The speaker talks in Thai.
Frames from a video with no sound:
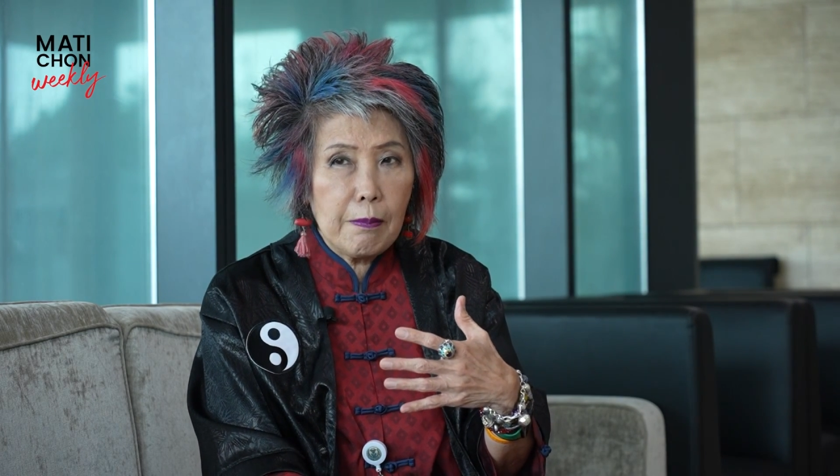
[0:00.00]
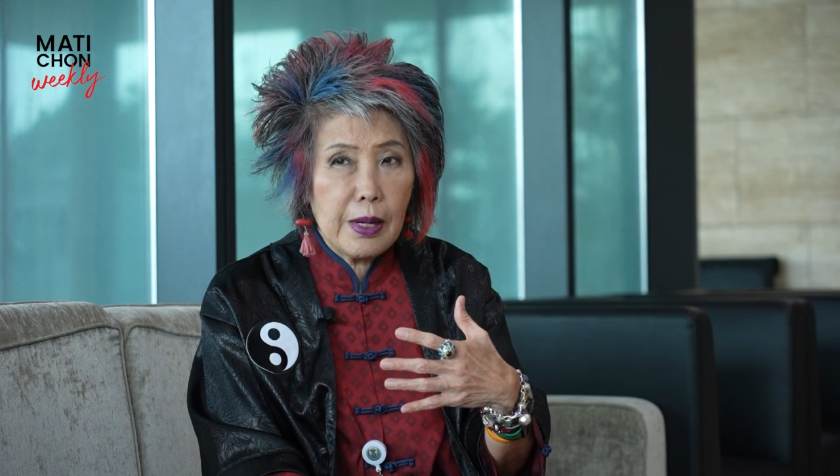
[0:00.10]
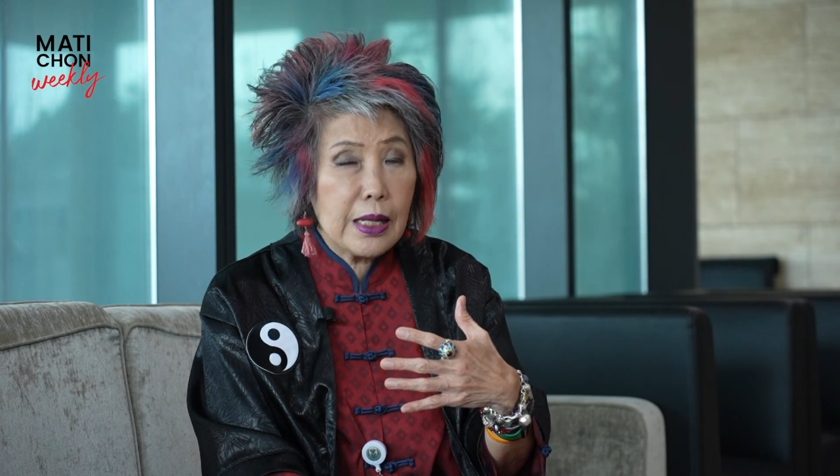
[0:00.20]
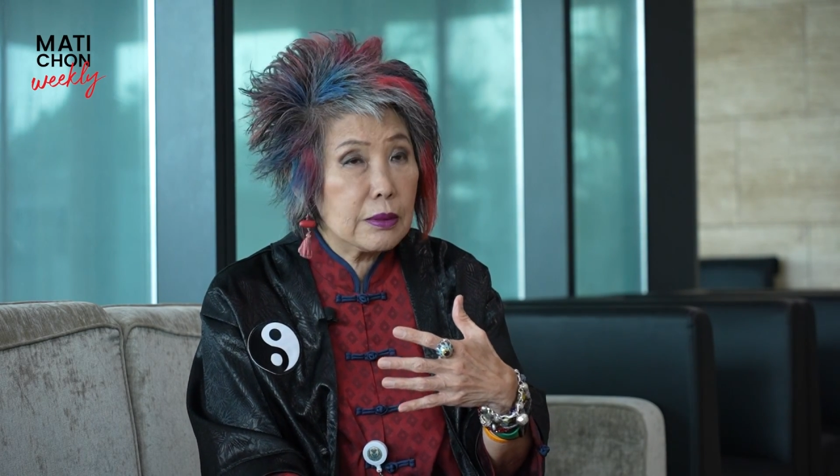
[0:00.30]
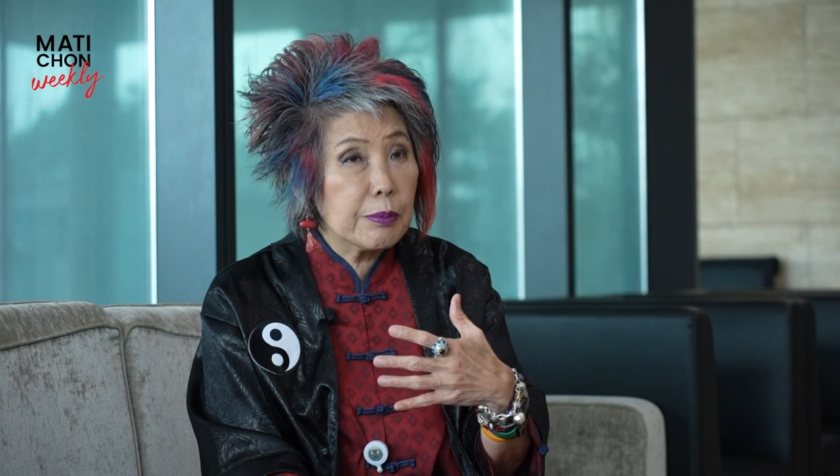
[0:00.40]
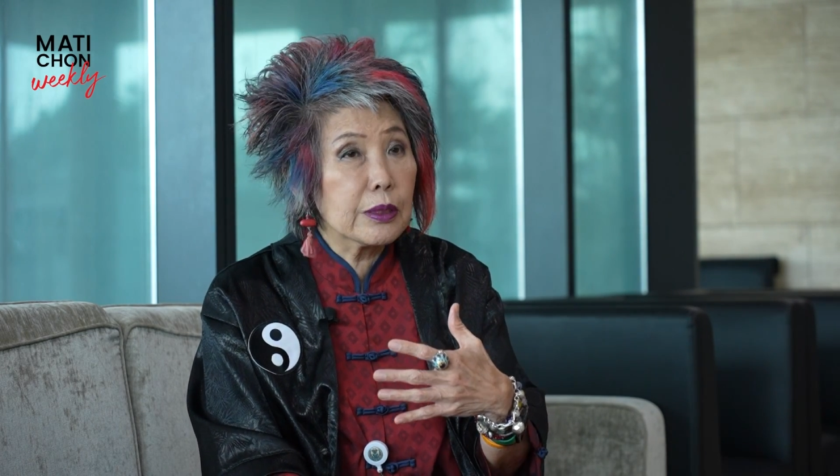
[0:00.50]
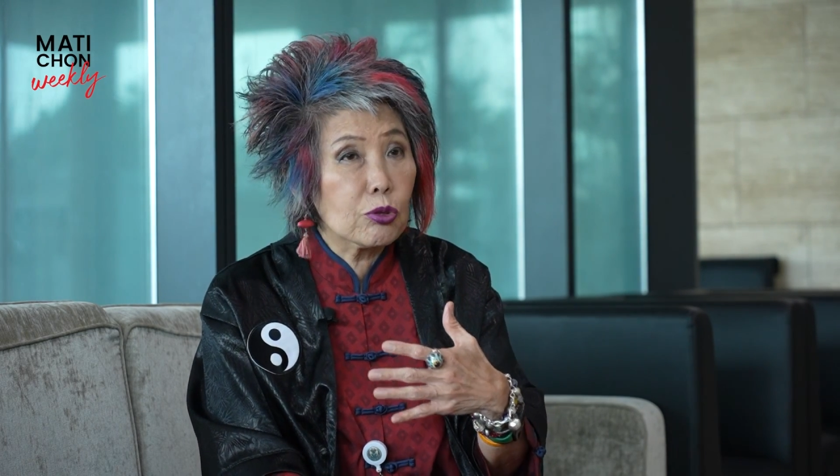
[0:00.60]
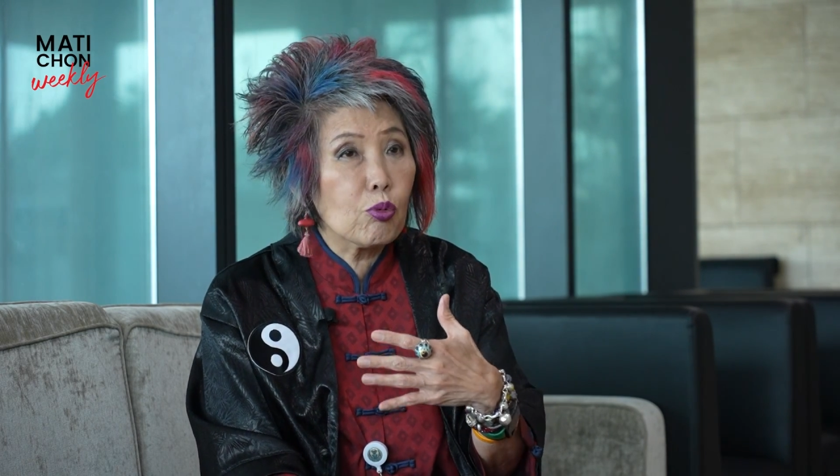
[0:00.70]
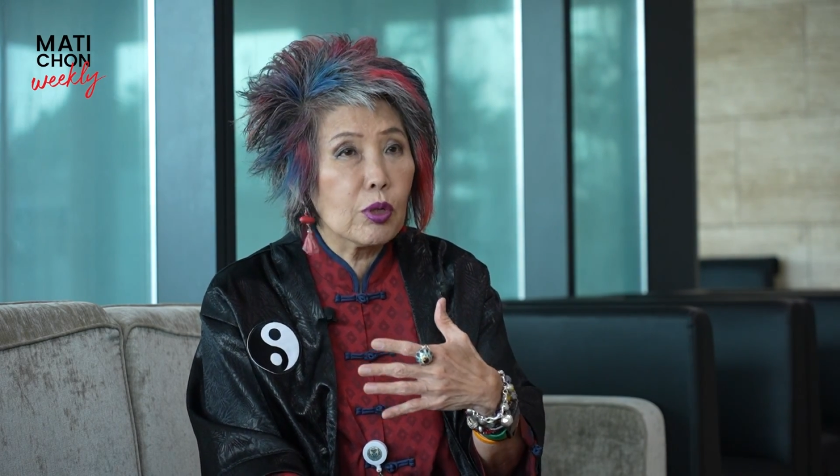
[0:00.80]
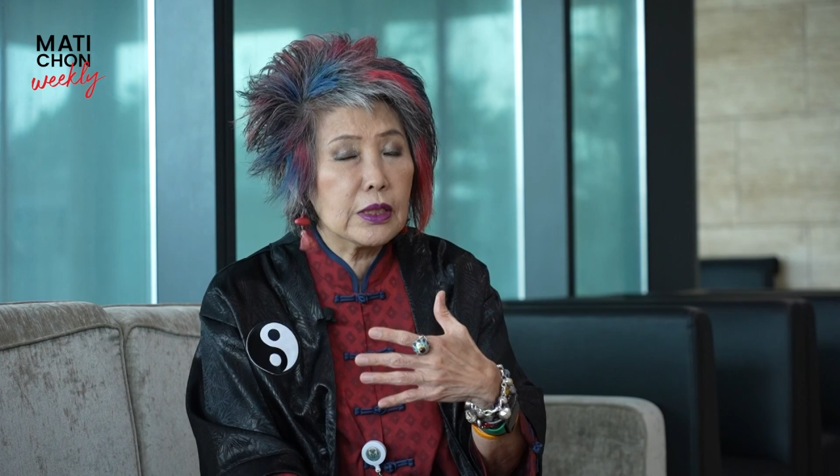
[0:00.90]
น่าสะพรึงก
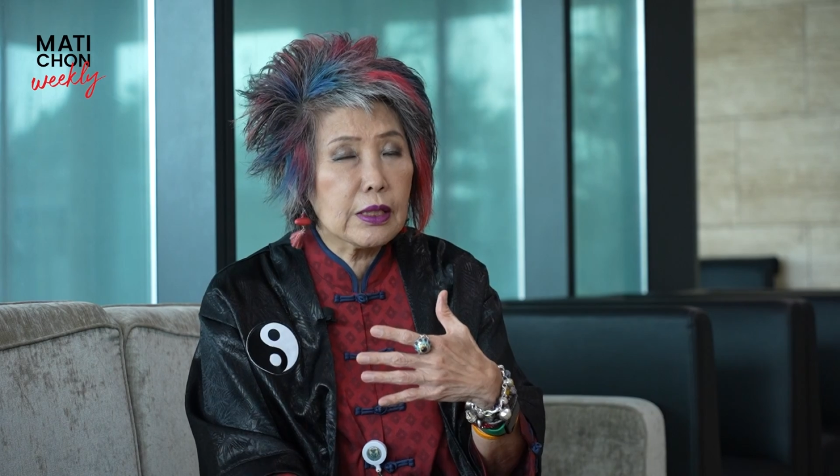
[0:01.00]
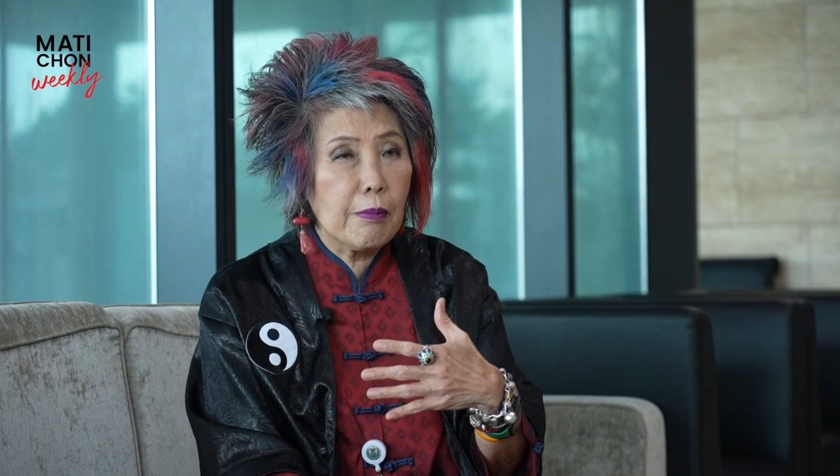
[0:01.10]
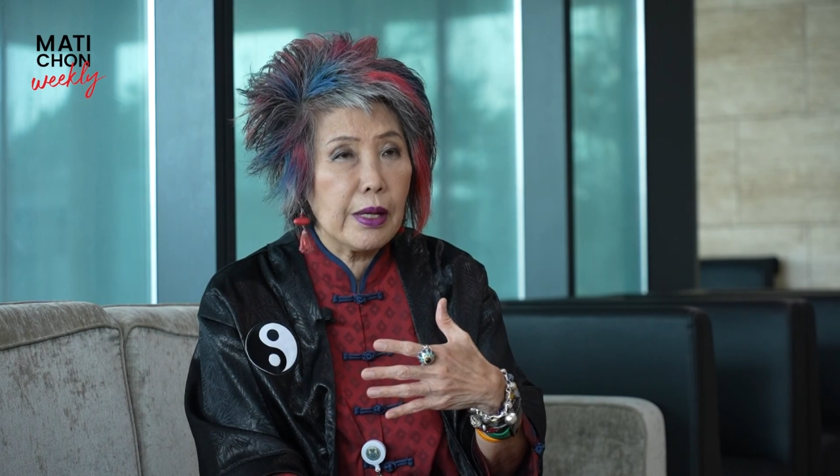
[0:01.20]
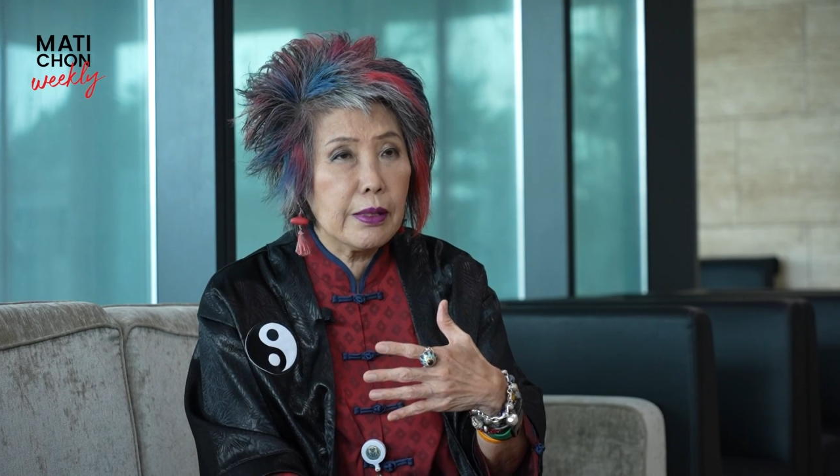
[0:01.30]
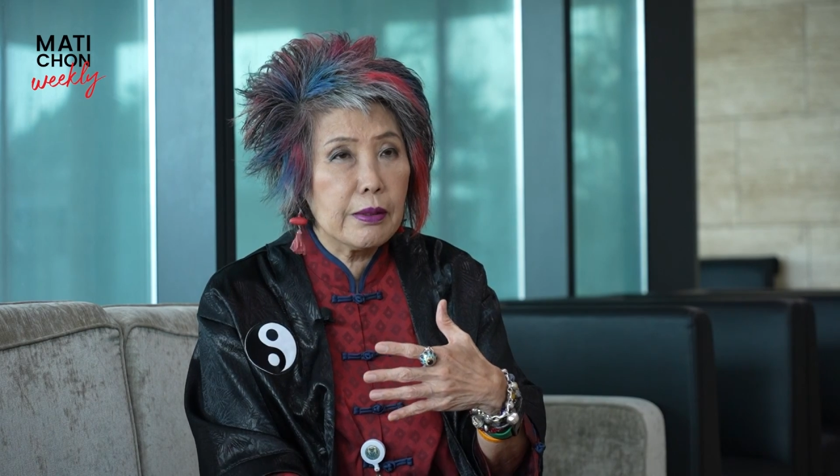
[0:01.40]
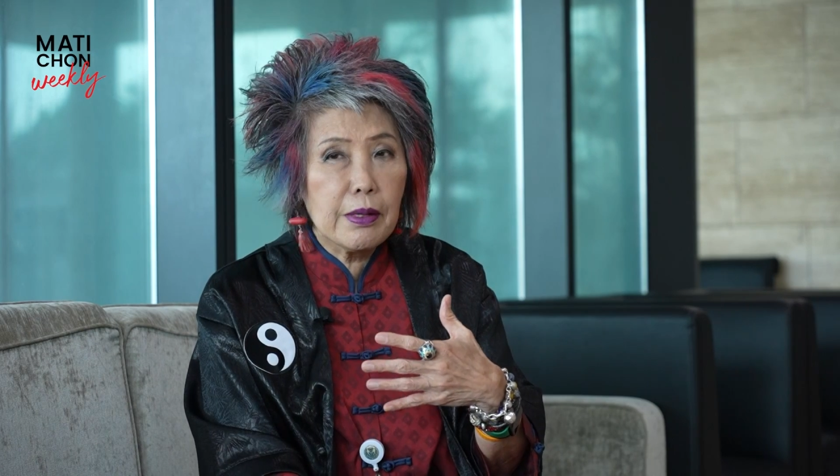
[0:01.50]
ลัวที่ทำให้